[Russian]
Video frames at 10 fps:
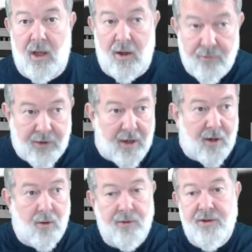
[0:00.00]
и
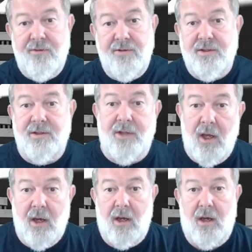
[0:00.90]
во-вторых, он не видит
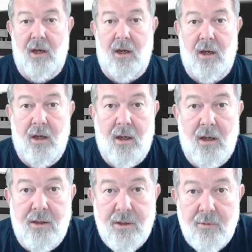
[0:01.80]

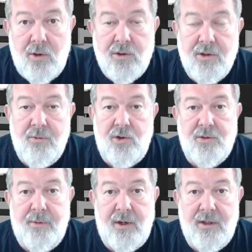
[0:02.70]
э, не, мог, не
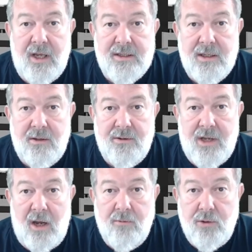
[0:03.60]
может прогнозировать,
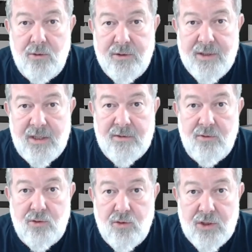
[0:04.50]
как будут
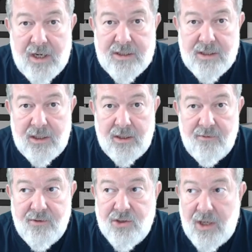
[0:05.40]
действовать участники
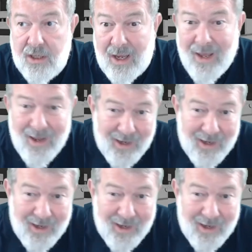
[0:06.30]
движения.